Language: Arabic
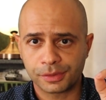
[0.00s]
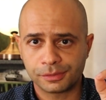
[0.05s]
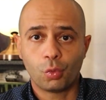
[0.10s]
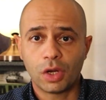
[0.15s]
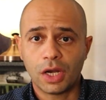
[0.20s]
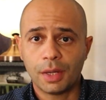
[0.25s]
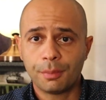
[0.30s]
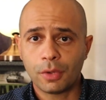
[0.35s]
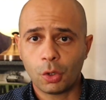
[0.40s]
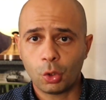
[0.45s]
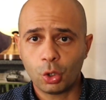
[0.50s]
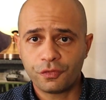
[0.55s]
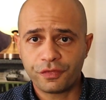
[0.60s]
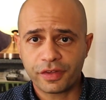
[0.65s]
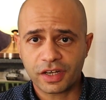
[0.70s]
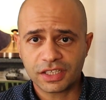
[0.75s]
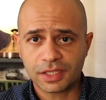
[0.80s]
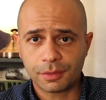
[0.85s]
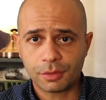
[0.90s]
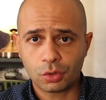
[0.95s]
ولما اقول
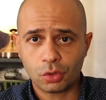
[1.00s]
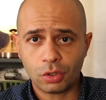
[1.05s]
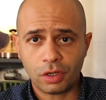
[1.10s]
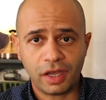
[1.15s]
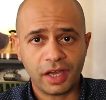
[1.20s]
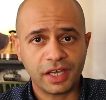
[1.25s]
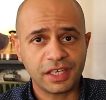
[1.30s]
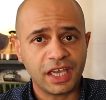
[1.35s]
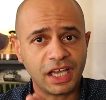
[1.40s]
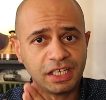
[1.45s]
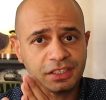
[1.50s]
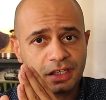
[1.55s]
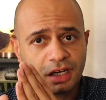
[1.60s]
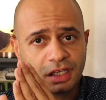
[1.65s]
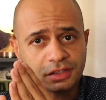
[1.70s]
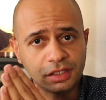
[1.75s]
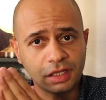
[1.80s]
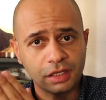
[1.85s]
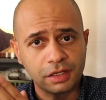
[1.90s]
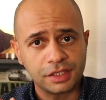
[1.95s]
فريده من نوعها يعني
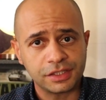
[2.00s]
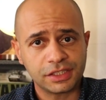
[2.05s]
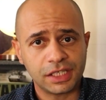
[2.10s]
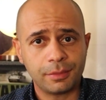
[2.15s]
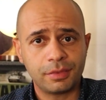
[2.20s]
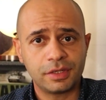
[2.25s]
لا اتكررت